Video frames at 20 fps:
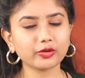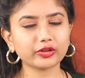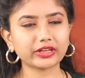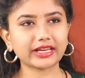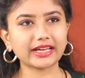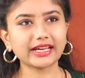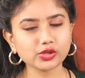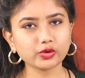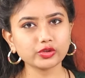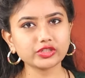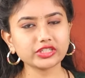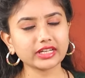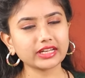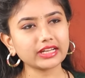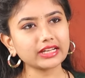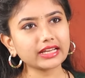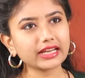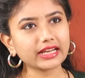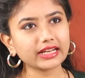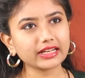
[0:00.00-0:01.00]
ఓకే సో
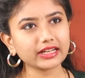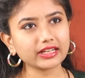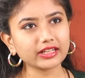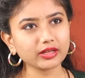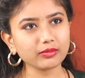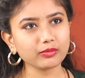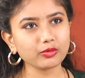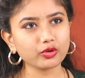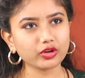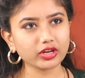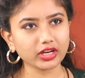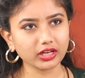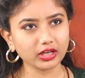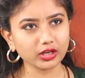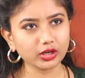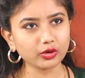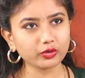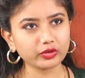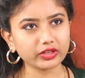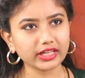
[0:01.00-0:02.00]
జనరల్ గా ఏంటంటే
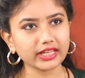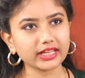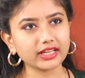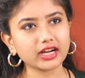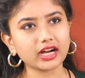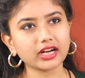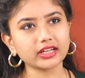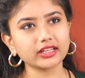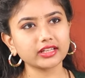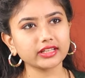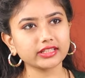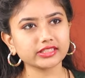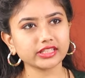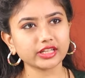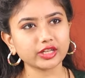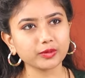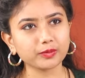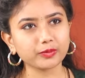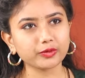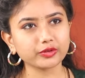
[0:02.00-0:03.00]
మోకాలలో ఉండే ఈ కార్టిలేజ్
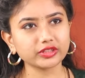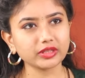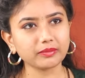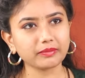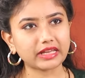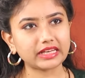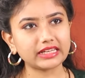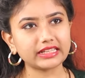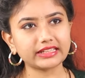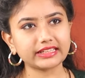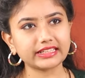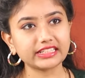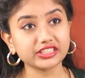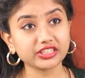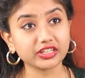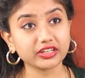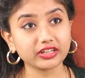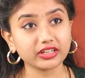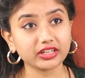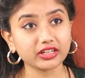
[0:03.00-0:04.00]
అరిగిపోతే మళ్ళీ
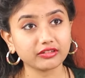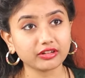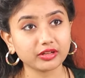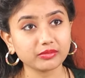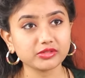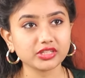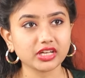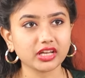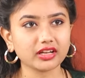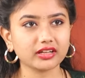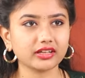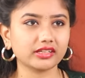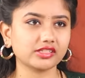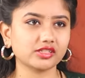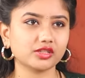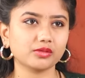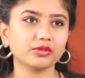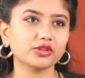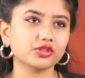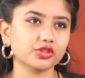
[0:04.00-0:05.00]
రీజనరేట్ అవ్వడం చాలా
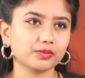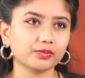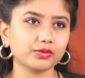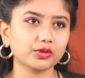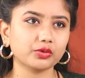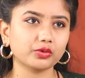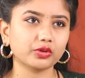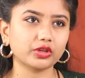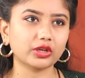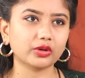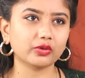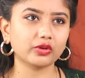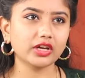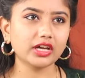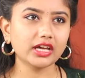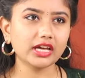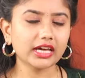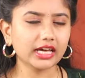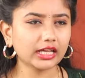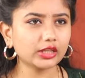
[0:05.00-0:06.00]
కష్టం అని చెప్తూ ఉంటారు
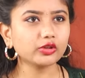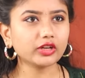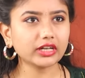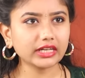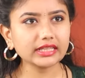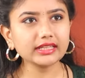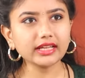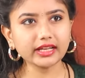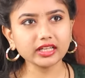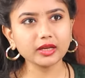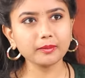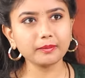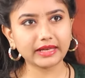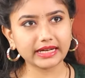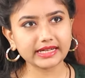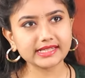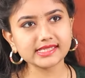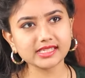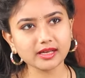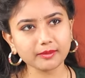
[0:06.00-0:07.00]
ఎందుకంటే దానికి
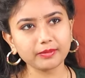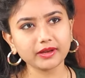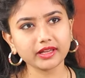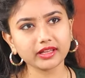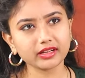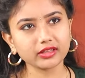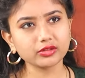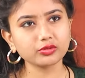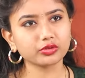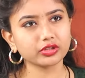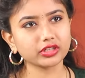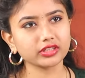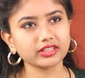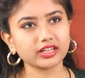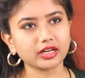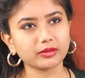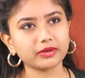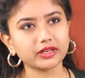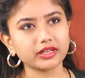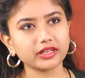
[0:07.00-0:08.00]
బ్లడ్ సప్లై అనేది ఉండదు
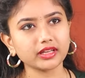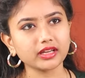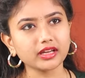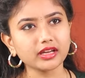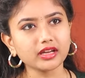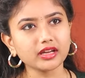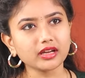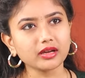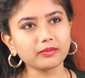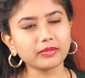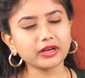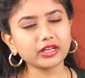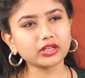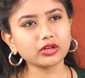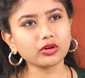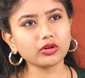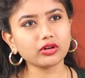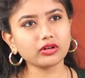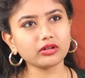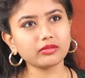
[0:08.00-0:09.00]
కాబట్టి బట్
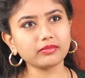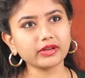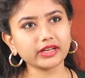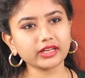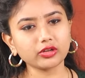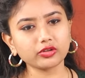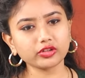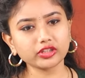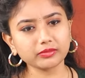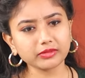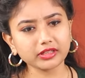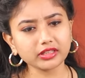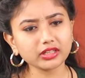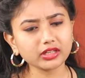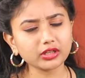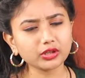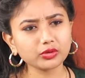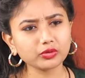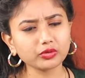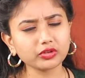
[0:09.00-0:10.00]
uh, మరి కొంతమంది
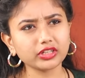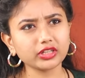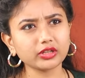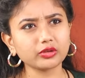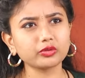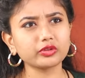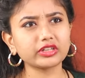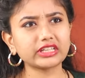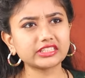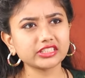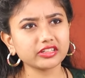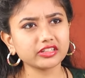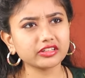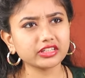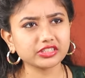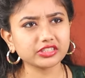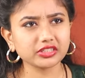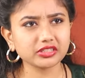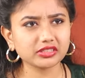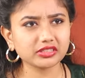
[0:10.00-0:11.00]
అంటూ ఉంటారు
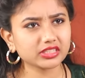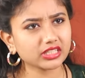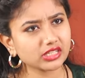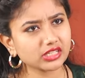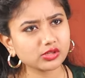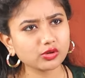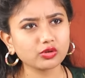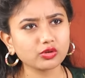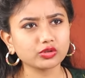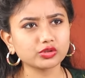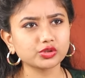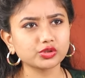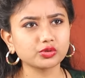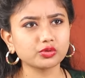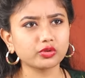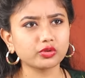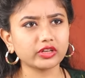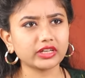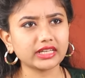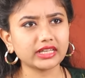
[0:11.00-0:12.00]
రీజనరేషన్ చేసుకోవచ్చు
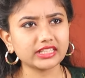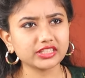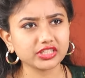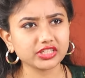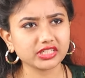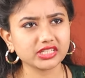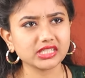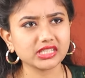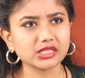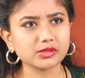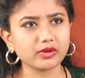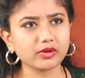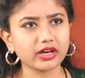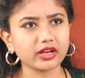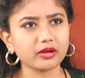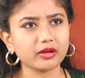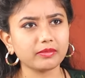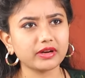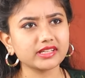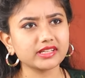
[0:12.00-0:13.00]
కొన్ని ఇంజెక్షన్స్
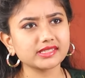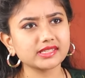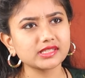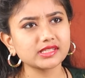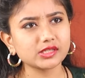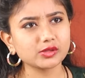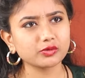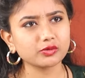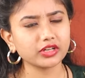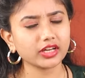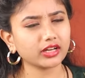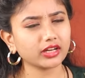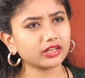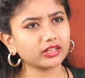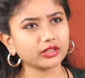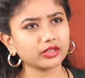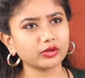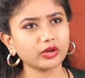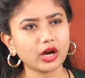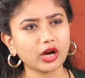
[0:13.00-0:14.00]
ద్వారా మెడిసిన్స్ ఉంటాయి
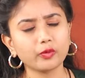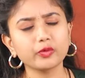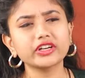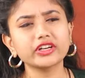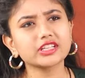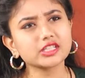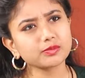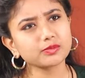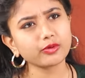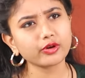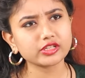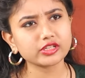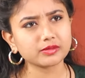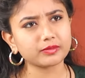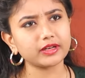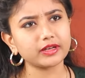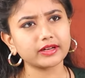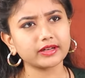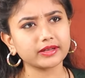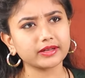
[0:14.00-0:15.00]
అంటారు హౌ ఇట్ ఇస్
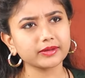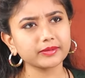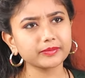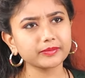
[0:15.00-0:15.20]
పాసిబుల్ అండి